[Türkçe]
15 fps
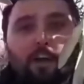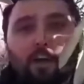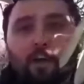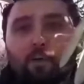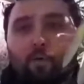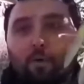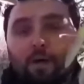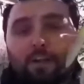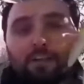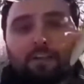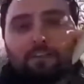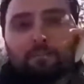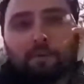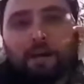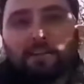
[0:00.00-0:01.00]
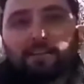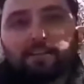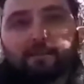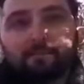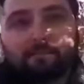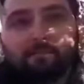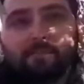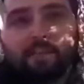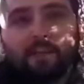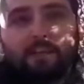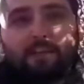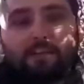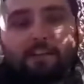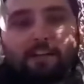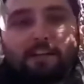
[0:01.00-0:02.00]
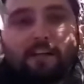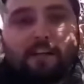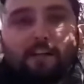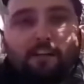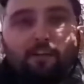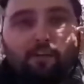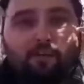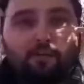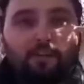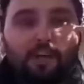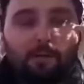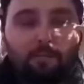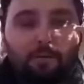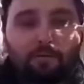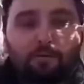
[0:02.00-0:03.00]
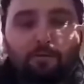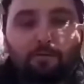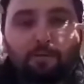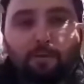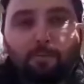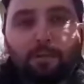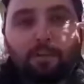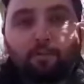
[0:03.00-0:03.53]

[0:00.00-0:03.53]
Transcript: Quadris Max Litrede 200 gram azokstrobin,